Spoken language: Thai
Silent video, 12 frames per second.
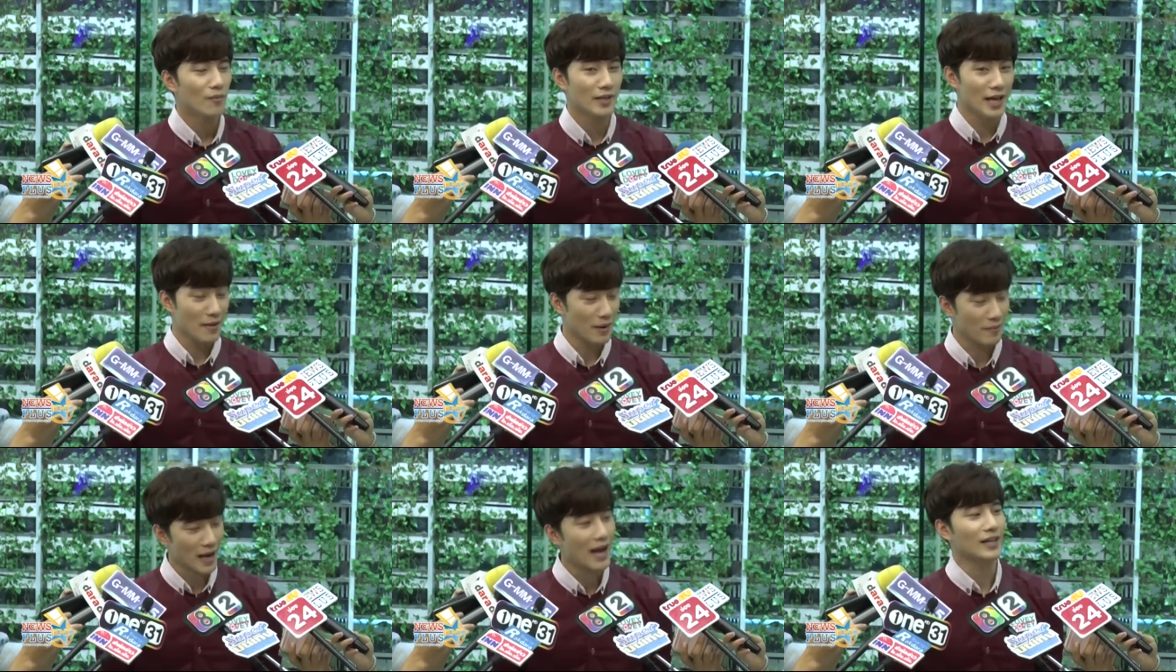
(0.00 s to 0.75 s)
มันใหญ่
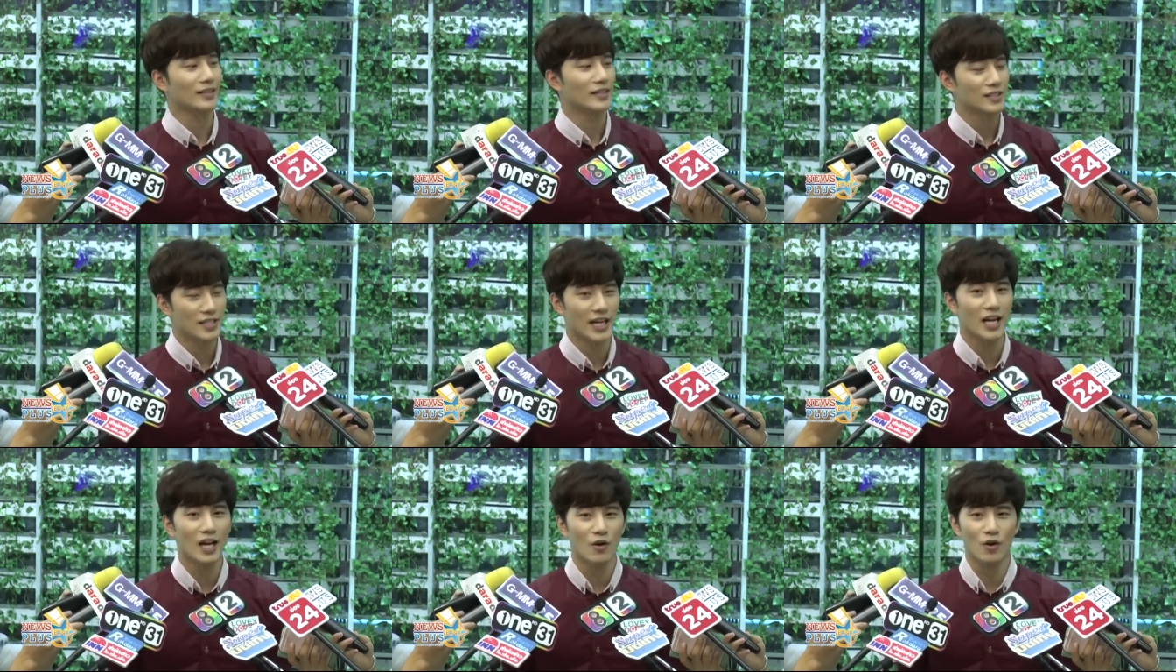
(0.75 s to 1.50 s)
มาก ๆ ฉะ
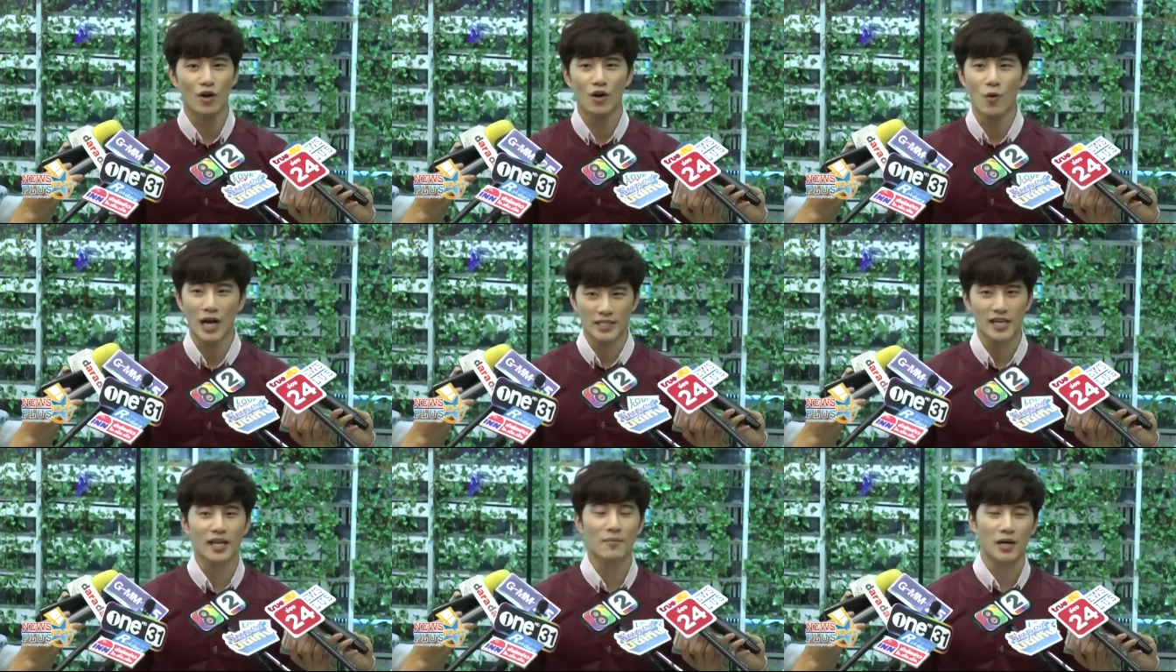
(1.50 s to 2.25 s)
นั้นเราก็วาง
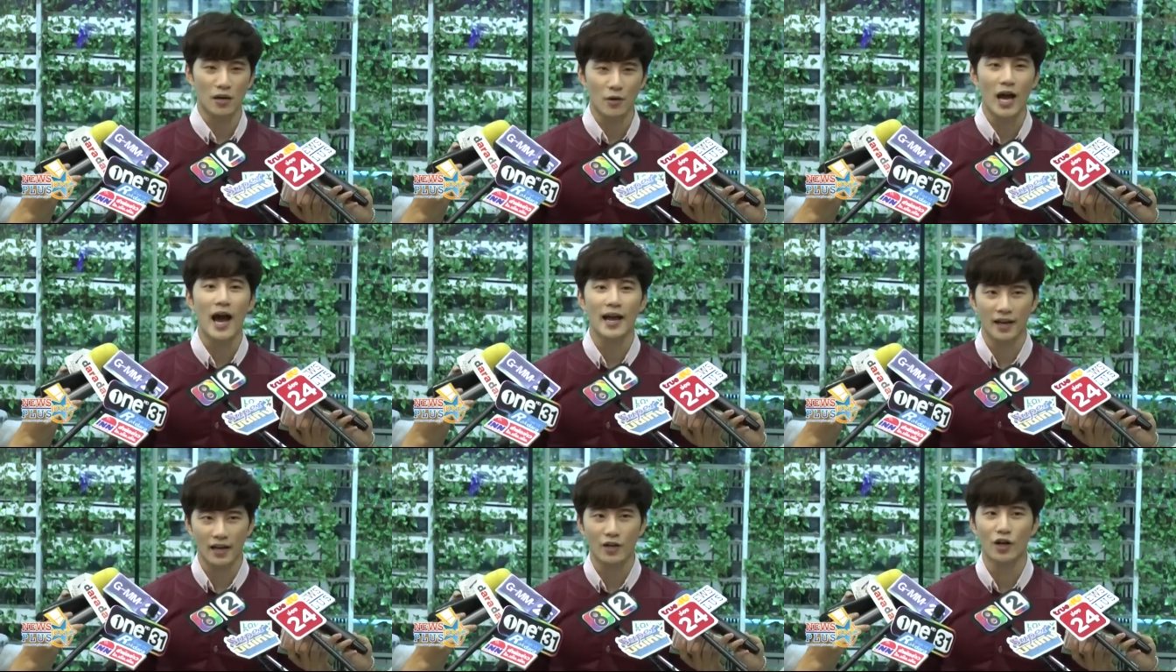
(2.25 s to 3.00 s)
ใจกับเขาได้
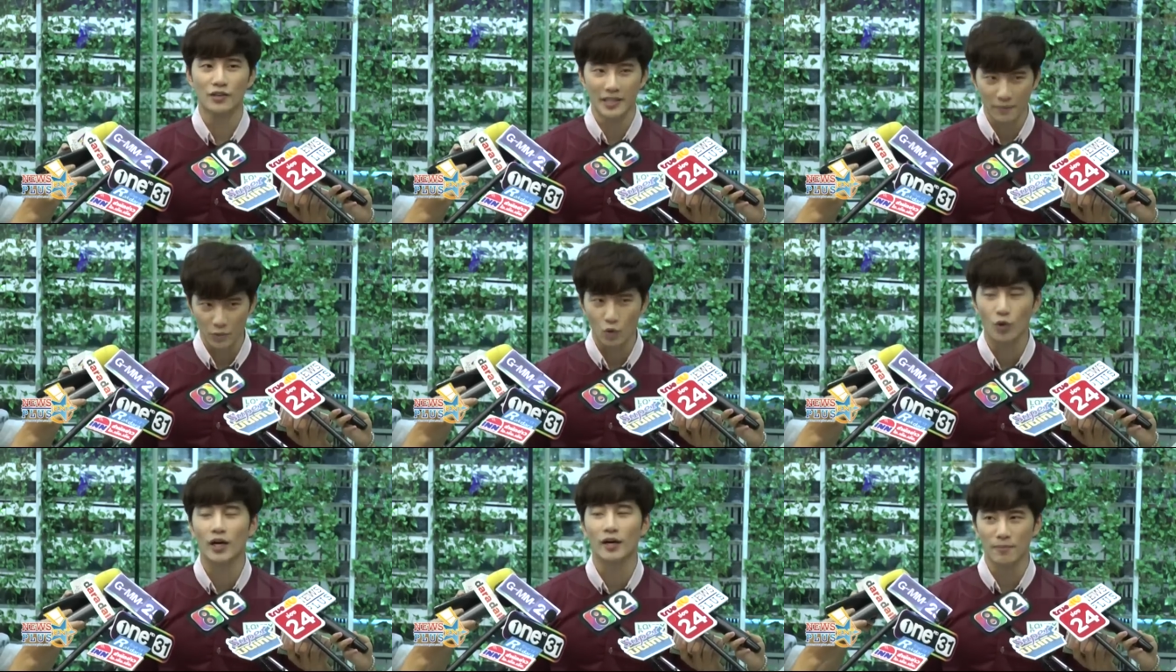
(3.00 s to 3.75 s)
นะฮะก็เตรียม
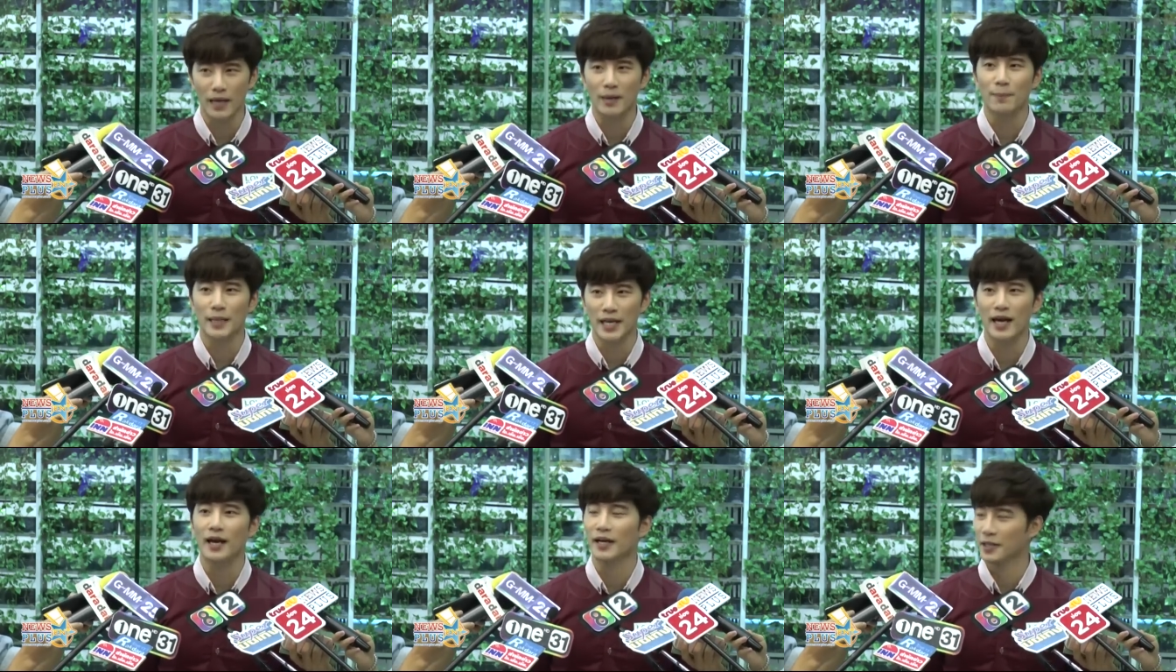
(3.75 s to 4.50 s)
ตัวไปปีห
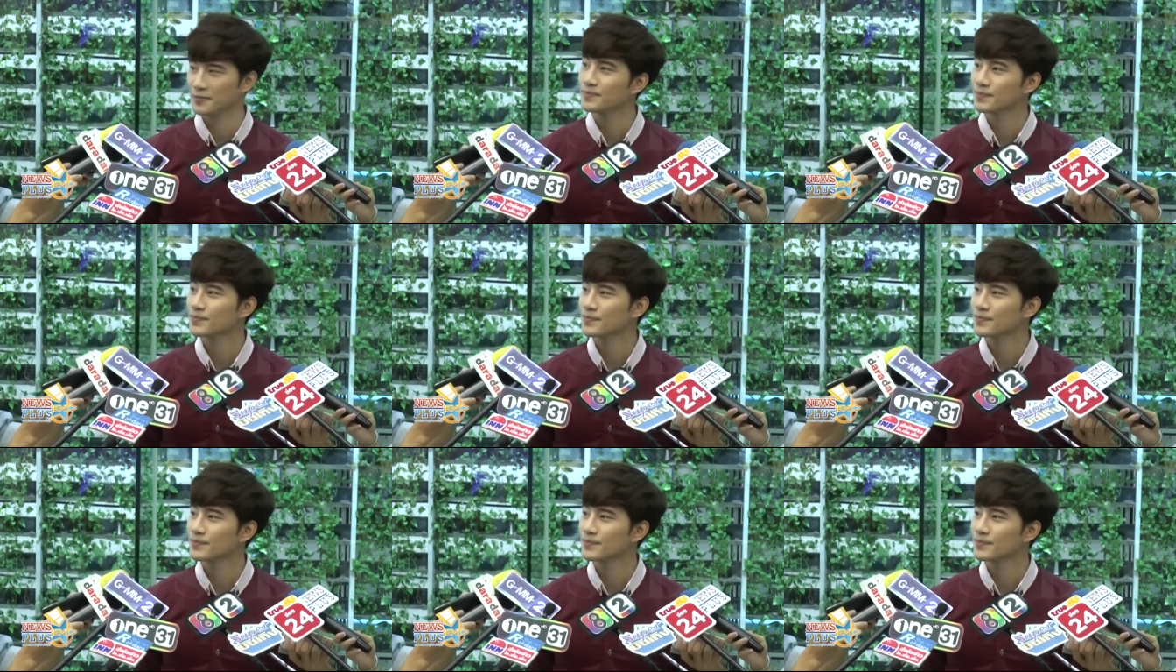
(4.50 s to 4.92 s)
น้าครับ